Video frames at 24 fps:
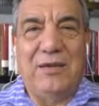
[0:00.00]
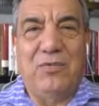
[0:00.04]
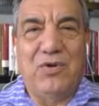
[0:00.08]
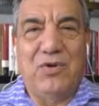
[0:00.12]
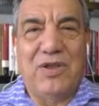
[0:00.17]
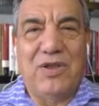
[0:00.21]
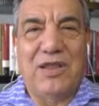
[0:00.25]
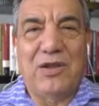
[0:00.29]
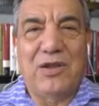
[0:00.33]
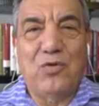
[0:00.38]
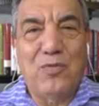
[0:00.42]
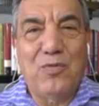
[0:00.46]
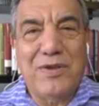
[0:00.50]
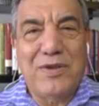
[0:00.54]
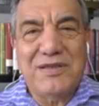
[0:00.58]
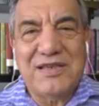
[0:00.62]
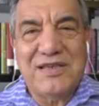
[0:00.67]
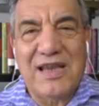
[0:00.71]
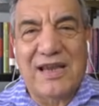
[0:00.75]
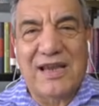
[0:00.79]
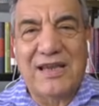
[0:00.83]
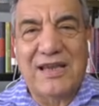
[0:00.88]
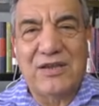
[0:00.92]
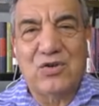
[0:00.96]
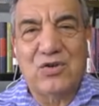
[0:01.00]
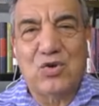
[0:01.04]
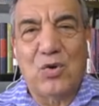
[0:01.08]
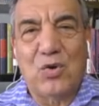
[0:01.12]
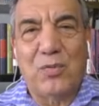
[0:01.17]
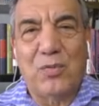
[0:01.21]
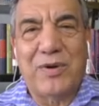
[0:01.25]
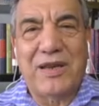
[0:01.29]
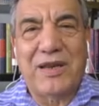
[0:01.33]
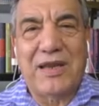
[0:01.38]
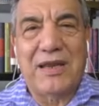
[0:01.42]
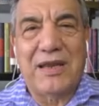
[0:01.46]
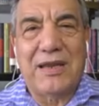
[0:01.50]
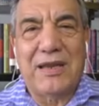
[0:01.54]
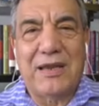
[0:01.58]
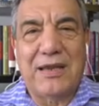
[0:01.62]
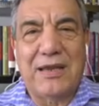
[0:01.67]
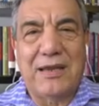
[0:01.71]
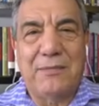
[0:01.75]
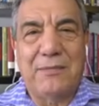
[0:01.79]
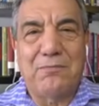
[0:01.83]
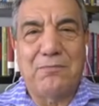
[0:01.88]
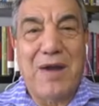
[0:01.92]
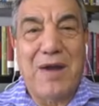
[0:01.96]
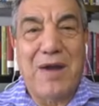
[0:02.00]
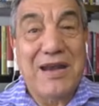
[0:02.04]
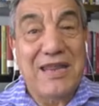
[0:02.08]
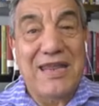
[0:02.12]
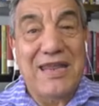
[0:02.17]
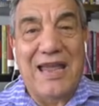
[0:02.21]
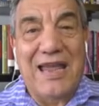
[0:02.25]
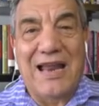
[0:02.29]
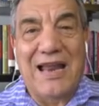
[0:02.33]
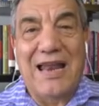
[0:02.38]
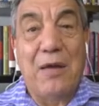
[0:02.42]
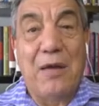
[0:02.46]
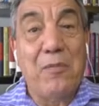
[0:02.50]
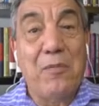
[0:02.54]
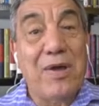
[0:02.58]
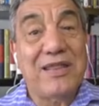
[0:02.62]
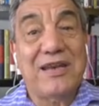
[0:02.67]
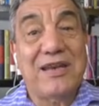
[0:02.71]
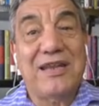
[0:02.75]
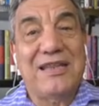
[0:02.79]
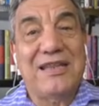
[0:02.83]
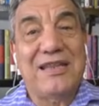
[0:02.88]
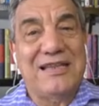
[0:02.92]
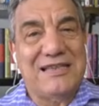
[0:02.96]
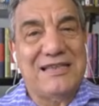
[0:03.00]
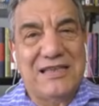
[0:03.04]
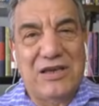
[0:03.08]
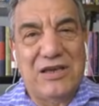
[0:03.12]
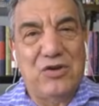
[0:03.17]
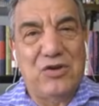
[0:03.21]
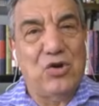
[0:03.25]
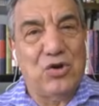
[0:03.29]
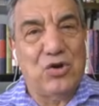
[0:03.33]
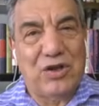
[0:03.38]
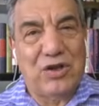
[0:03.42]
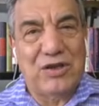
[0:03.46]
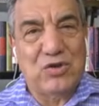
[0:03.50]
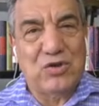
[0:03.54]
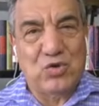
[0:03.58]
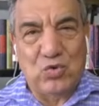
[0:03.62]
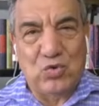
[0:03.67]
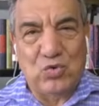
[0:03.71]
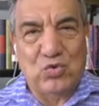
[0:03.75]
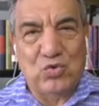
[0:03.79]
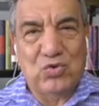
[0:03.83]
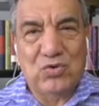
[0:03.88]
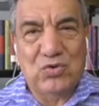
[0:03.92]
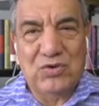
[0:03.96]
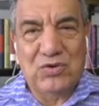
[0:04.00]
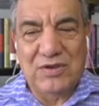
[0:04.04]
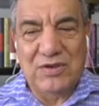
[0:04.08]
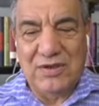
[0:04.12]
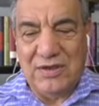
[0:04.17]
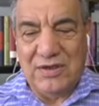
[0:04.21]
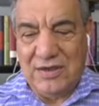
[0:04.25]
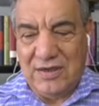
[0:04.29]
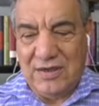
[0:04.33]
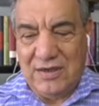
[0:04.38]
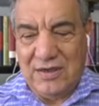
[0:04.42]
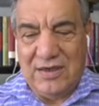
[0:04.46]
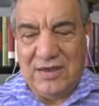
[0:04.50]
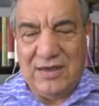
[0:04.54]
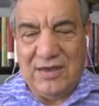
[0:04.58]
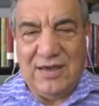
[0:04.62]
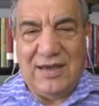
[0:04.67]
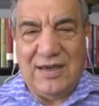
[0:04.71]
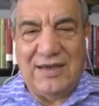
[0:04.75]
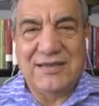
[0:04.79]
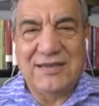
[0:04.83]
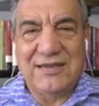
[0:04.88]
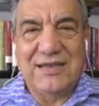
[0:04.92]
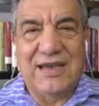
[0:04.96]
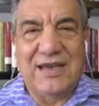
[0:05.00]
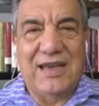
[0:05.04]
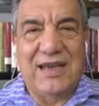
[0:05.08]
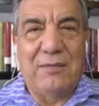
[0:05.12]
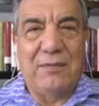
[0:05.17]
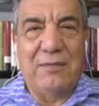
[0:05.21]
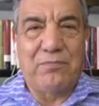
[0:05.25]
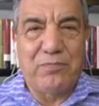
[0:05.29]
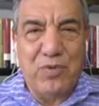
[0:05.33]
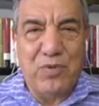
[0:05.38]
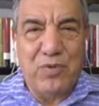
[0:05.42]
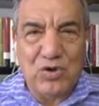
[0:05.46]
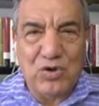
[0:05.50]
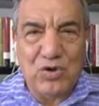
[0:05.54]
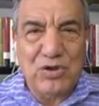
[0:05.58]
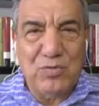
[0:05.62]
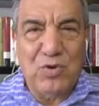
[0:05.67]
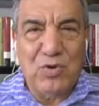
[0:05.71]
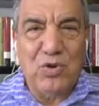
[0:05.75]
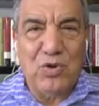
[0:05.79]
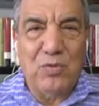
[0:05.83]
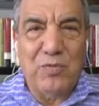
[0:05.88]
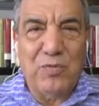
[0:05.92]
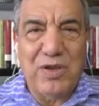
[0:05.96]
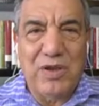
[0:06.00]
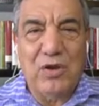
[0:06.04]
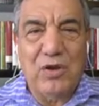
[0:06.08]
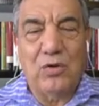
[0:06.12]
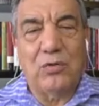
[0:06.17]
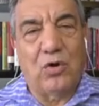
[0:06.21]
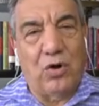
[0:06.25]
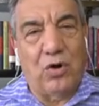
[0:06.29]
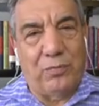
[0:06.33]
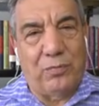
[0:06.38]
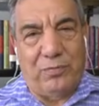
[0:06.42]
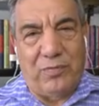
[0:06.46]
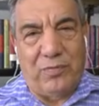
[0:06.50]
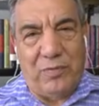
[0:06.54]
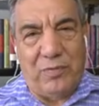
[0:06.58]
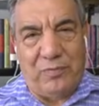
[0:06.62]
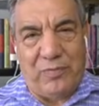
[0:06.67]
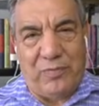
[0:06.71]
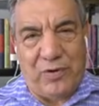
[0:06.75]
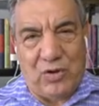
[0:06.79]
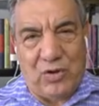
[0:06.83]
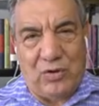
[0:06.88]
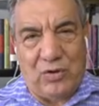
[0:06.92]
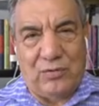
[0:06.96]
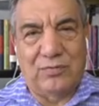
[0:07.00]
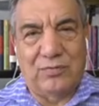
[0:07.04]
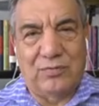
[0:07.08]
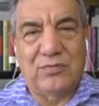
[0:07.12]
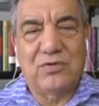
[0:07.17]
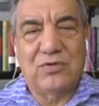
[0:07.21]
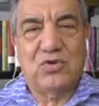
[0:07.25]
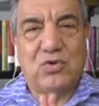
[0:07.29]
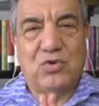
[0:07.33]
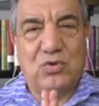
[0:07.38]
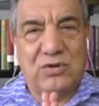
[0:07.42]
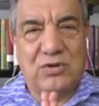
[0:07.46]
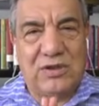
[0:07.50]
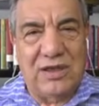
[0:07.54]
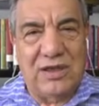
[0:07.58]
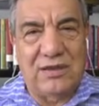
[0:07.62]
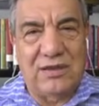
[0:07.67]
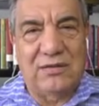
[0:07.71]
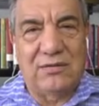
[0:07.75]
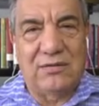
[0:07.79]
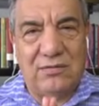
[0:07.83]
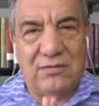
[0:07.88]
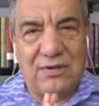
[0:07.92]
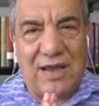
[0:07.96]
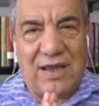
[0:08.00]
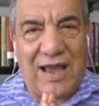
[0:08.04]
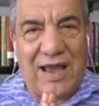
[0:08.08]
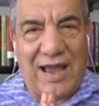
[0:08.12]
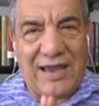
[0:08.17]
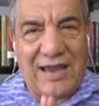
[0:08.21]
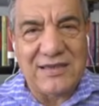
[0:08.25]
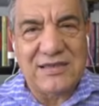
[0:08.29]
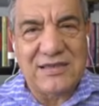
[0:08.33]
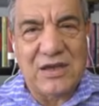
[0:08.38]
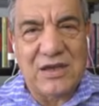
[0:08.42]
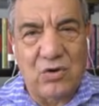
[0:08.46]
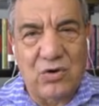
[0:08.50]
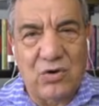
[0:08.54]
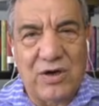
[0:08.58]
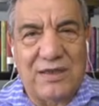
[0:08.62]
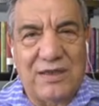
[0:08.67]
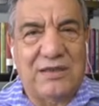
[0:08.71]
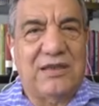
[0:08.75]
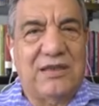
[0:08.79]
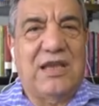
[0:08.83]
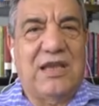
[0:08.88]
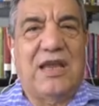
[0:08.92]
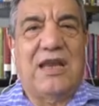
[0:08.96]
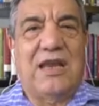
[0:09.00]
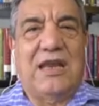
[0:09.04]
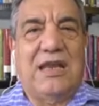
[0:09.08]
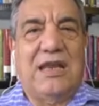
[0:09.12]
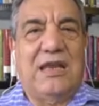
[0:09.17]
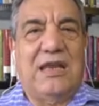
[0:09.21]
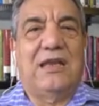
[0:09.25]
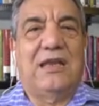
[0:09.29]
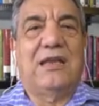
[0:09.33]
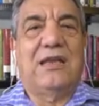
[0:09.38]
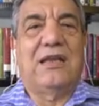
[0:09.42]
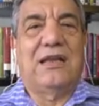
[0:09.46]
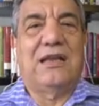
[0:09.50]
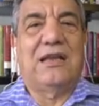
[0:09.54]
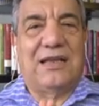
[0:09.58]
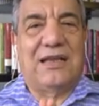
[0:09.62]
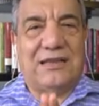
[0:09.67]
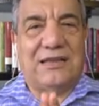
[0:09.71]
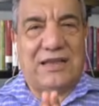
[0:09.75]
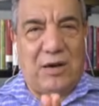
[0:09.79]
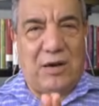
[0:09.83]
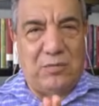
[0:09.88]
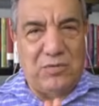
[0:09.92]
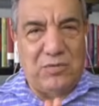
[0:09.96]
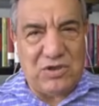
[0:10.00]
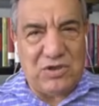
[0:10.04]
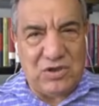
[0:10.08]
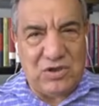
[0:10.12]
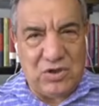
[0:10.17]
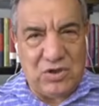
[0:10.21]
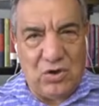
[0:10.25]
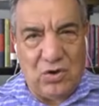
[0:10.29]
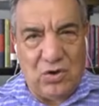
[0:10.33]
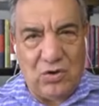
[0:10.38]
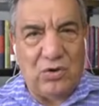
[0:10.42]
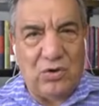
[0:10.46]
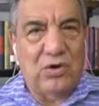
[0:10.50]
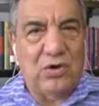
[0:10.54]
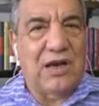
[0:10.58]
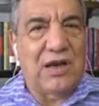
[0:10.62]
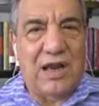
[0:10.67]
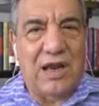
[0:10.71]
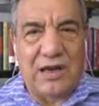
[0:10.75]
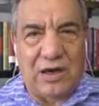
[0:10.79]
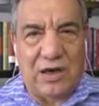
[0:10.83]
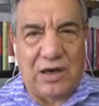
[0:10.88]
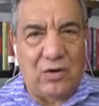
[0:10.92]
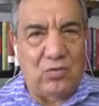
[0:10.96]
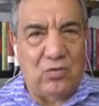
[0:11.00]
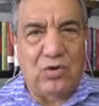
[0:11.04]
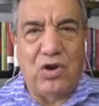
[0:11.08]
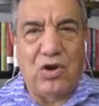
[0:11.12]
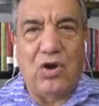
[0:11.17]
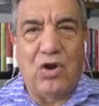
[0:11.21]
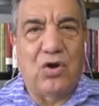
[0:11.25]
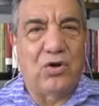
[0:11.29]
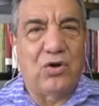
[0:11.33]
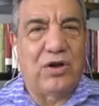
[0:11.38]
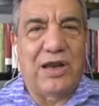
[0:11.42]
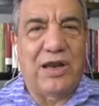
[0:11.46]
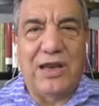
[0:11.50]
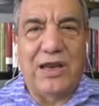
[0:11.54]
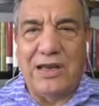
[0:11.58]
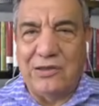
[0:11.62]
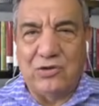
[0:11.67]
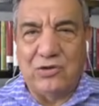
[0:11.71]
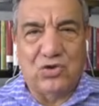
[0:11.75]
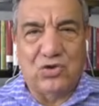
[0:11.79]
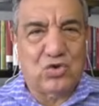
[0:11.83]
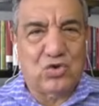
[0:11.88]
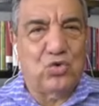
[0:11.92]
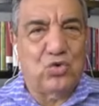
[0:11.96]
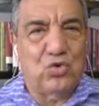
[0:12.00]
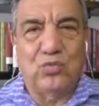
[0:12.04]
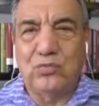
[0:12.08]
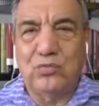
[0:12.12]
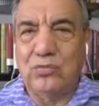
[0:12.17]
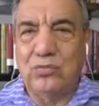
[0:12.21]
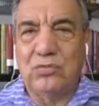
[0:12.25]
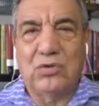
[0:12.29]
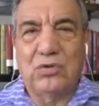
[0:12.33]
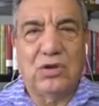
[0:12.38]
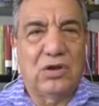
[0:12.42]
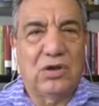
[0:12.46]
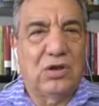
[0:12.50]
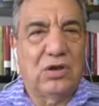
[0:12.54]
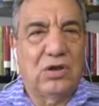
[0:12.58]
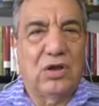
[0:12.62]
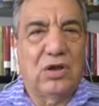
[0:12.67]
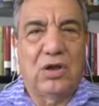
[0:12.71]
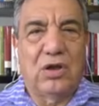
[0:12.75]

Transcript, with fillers: Y voy a dar un mensaje sobre María, la Madre del Señor Jesús. Así que el próximo domingo, perdón, si usted a esa hora tiene la transmisión, la reunión, el Zoom